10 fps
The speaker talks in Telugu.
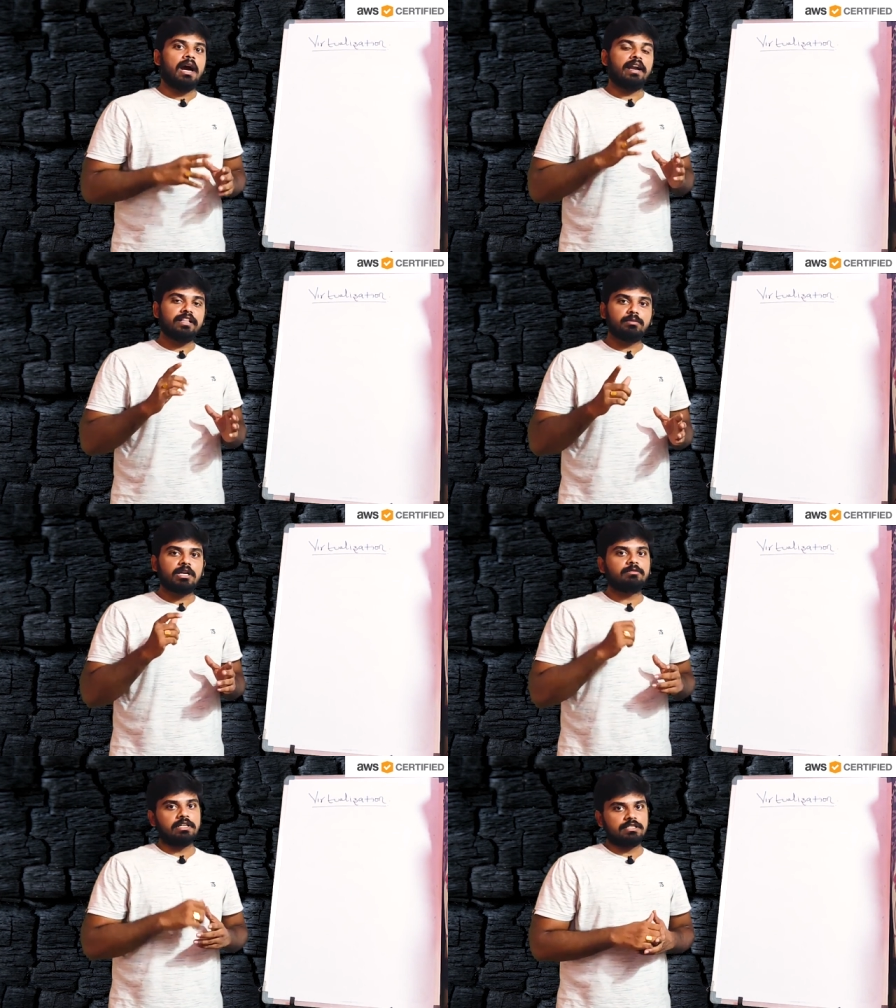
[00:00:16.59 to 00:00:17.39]
అనేది
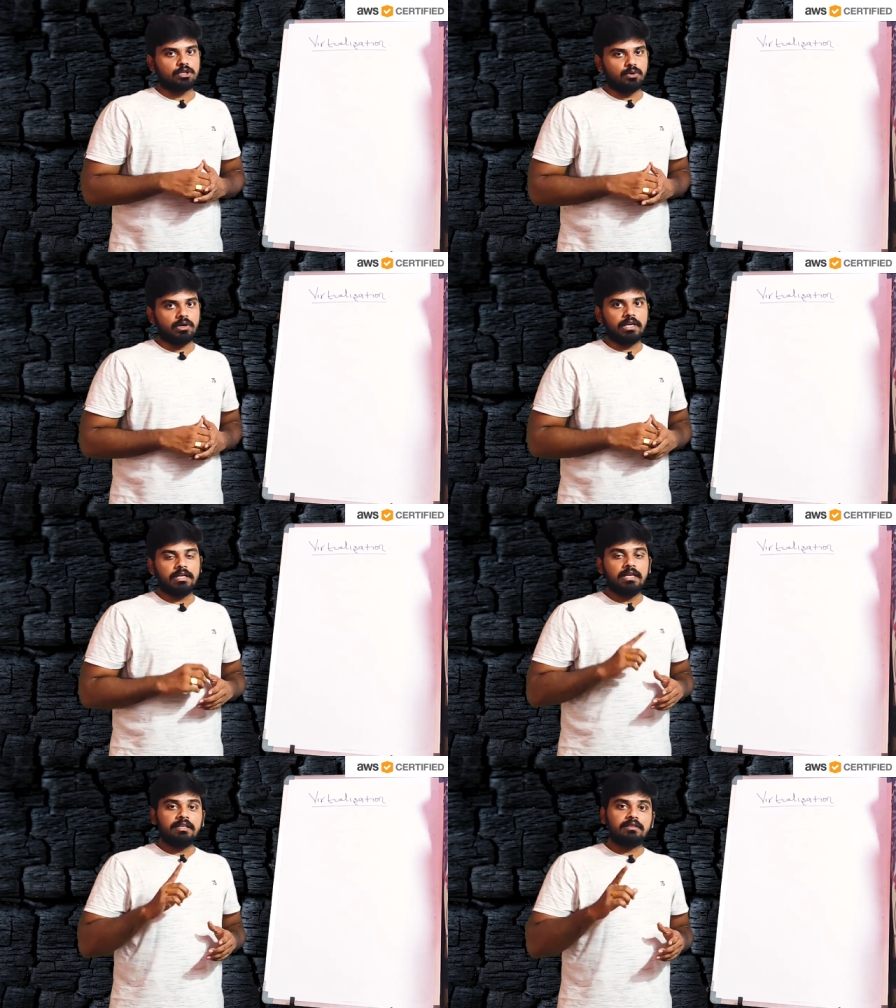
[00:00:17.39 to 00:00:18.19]
మనం తెలుసుకోవాలి
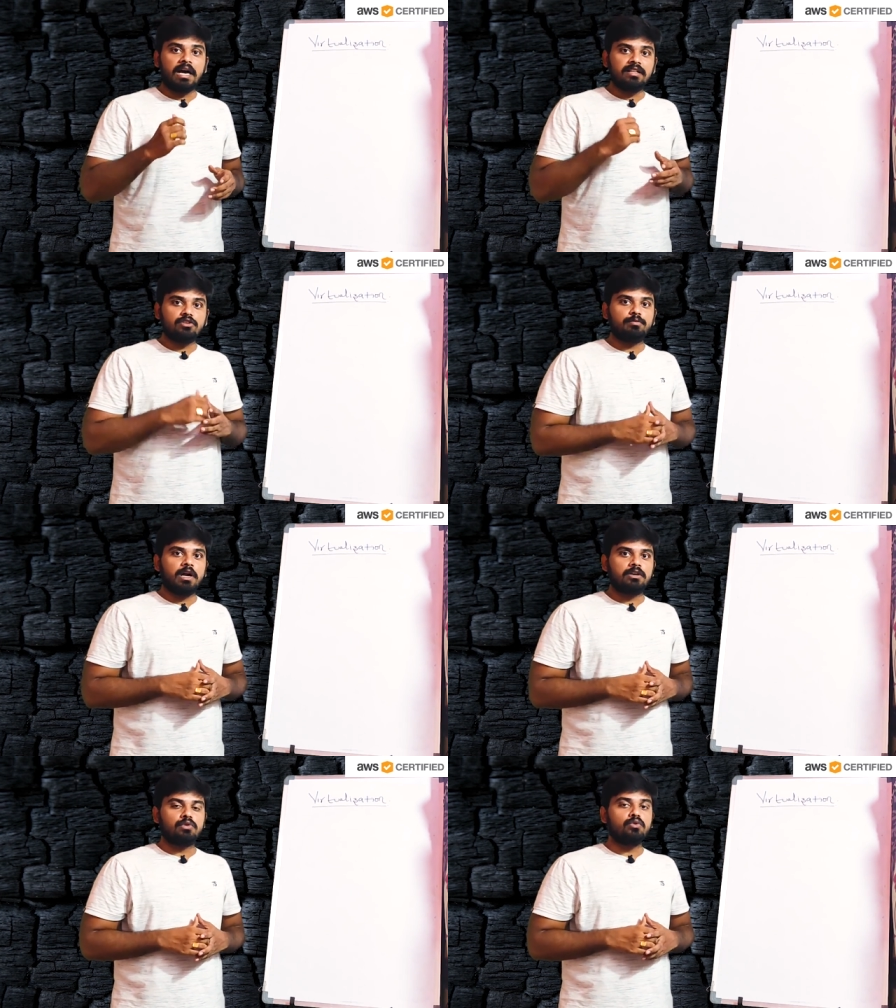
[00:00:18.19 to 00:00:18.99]
దానితో
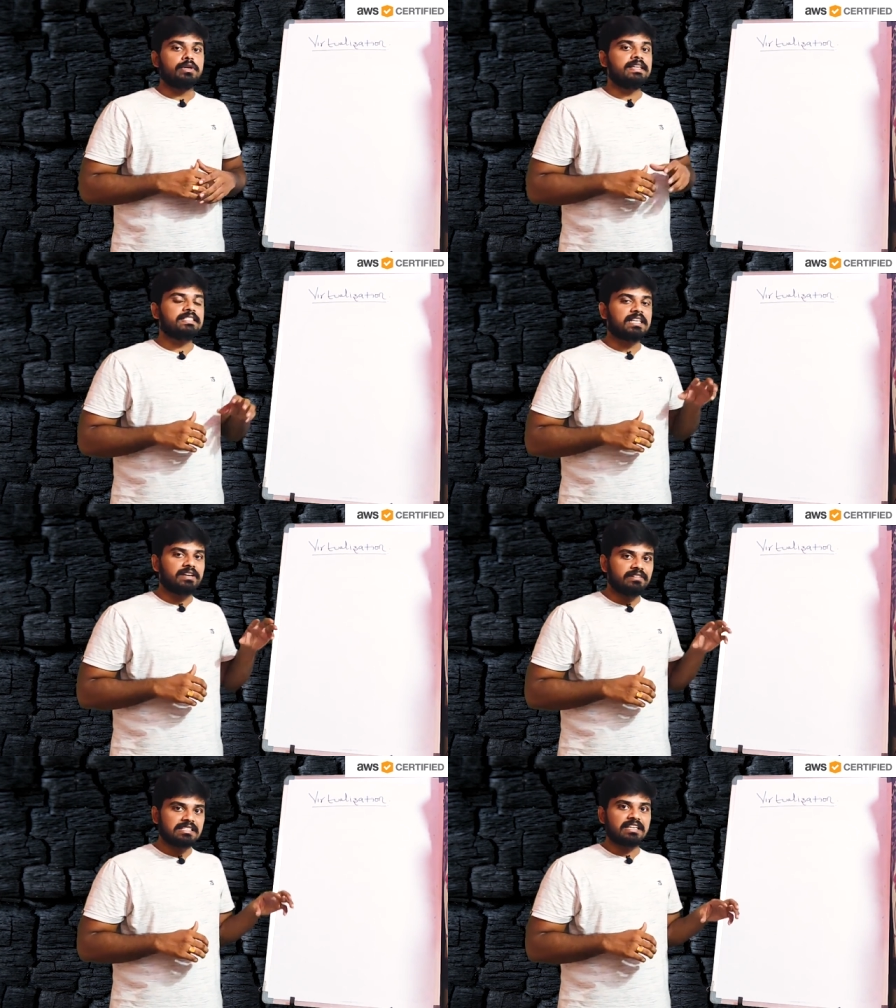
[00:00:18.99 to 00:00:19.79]
పాటు ఈ
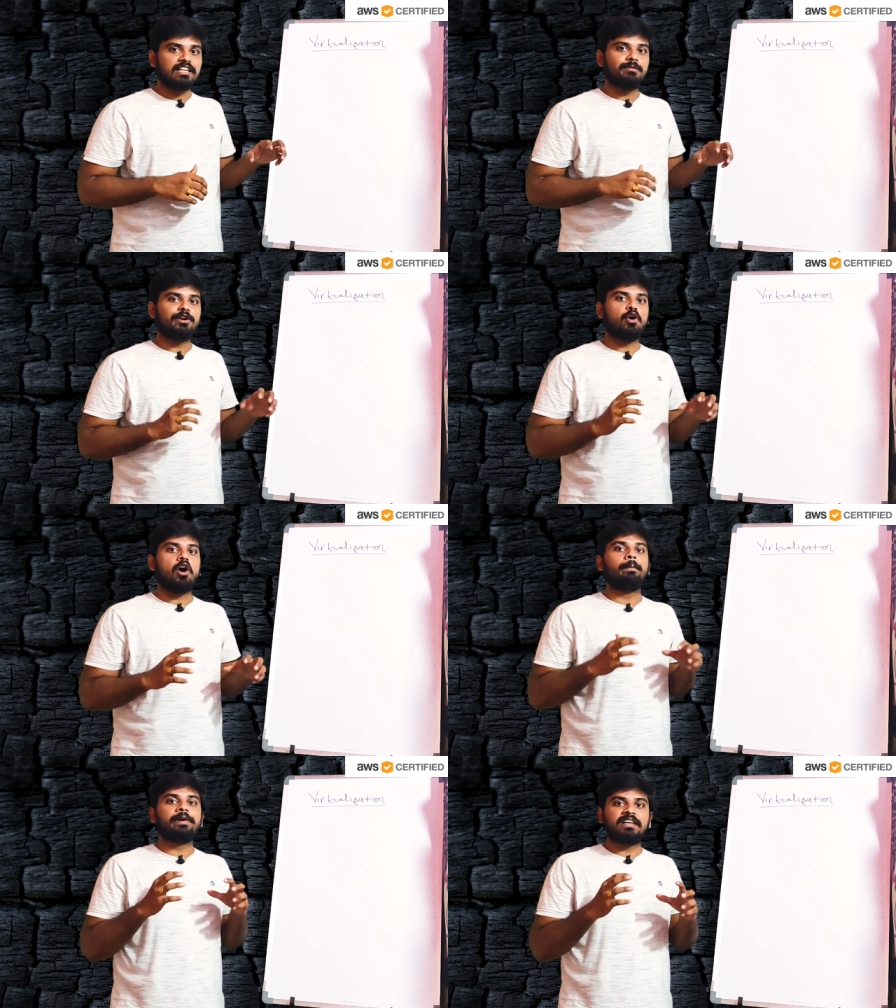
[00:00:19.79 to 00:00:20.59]
సర్వీస్ అనేది మనం
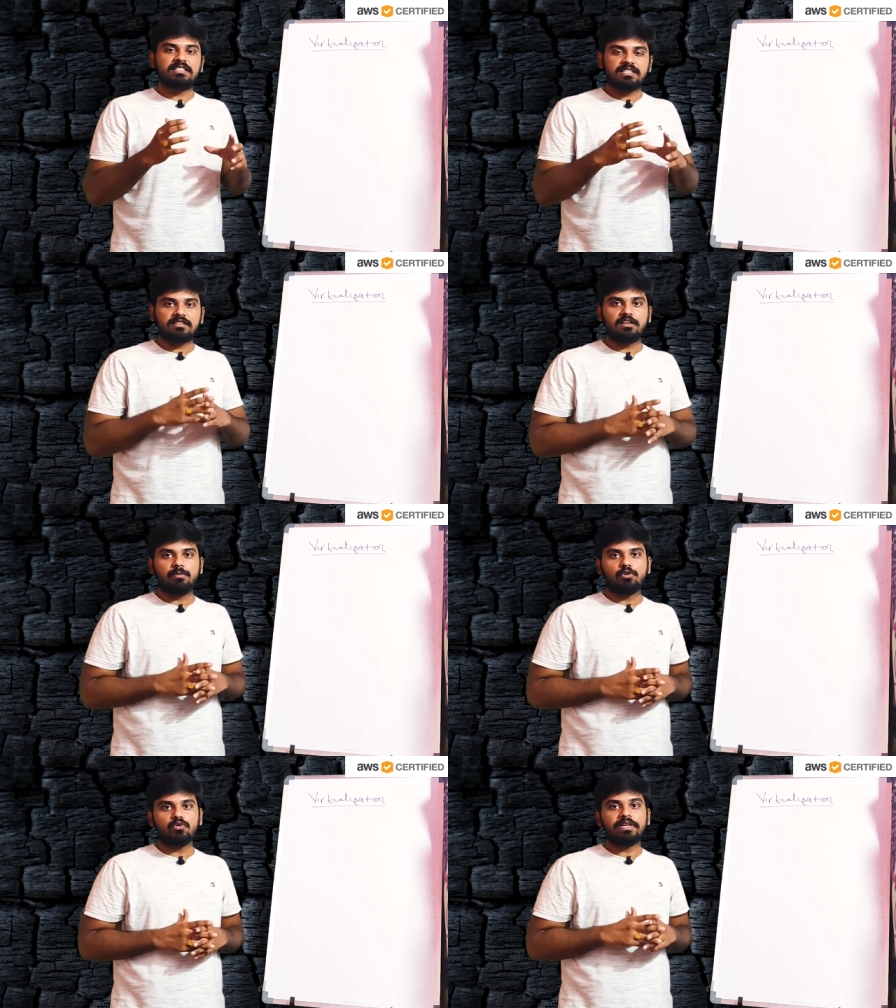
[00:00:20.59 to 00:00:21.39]
ఆపరేట్
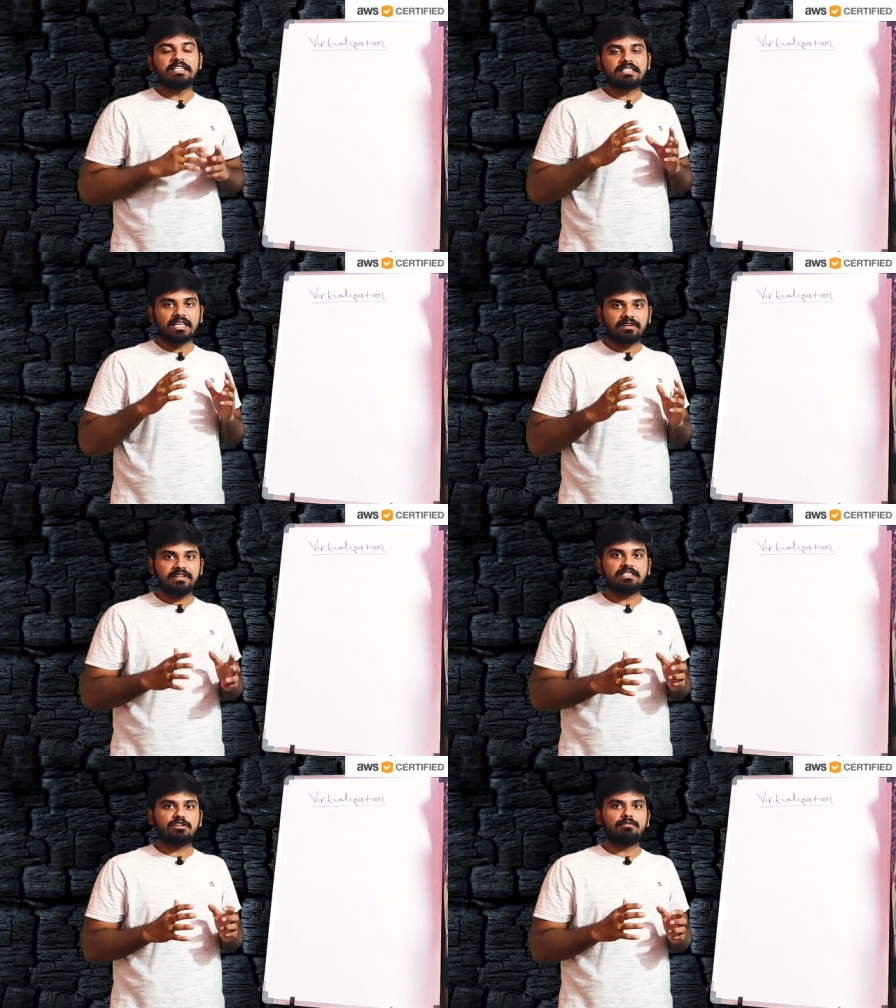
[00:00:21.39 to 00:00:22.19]
చేస్తున్నప్పుడు ఈ
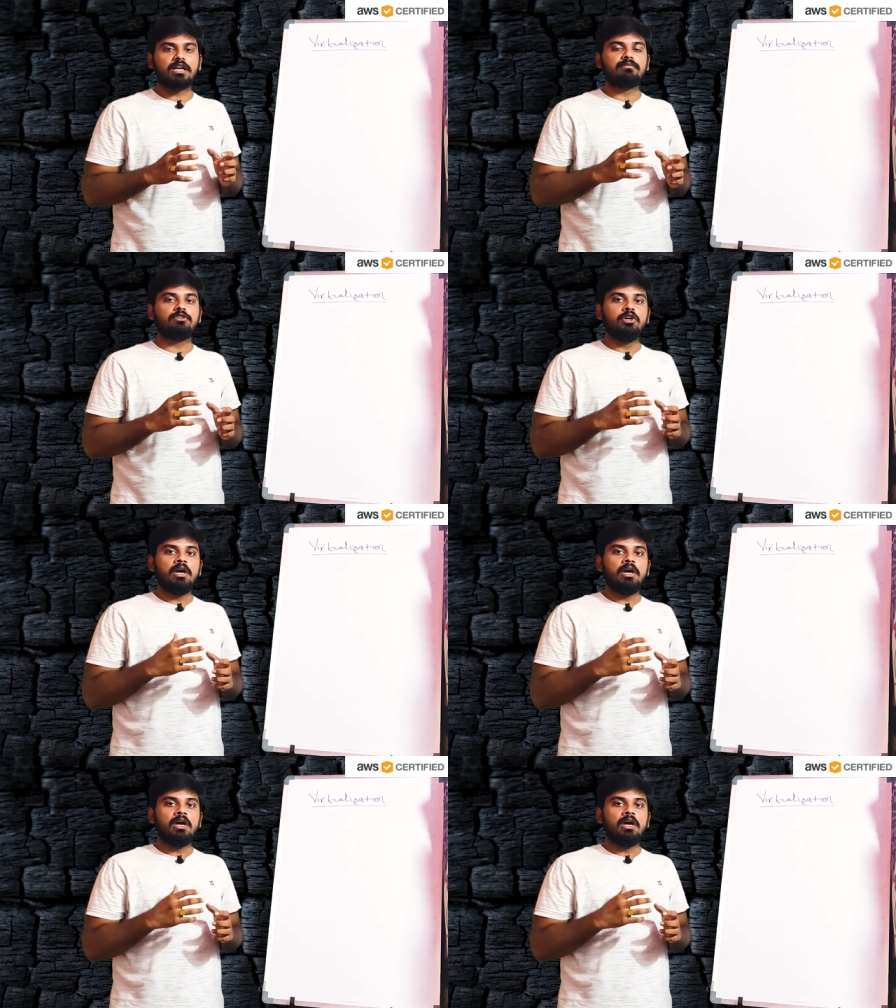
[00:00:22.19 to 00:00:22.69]
సర్వీస్లో మనం